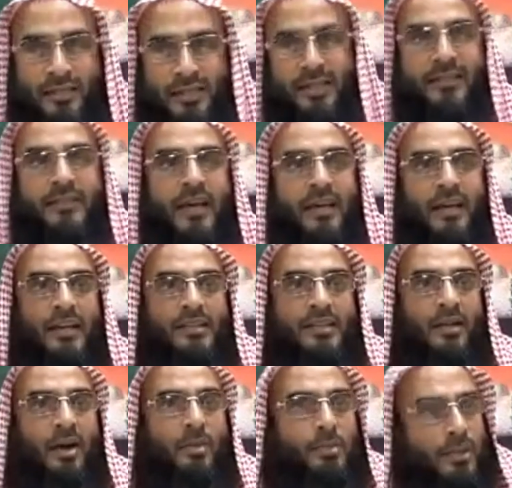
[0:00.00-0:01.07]
যেটা তার
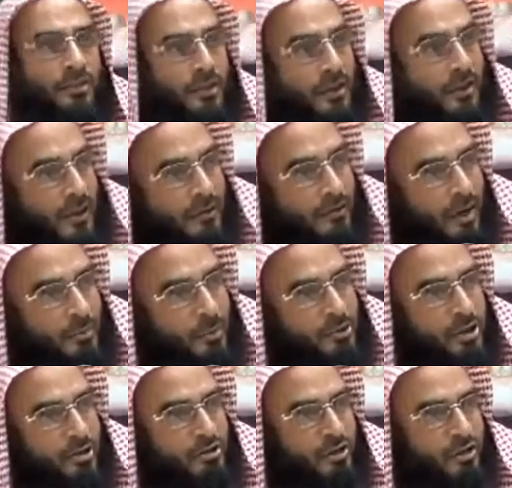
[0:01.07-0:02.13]
কাছে অপ্রীতিকর
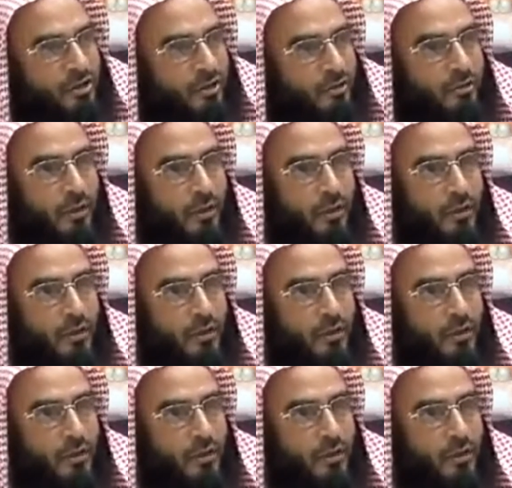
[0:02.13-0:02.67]
অপছন্দনীয়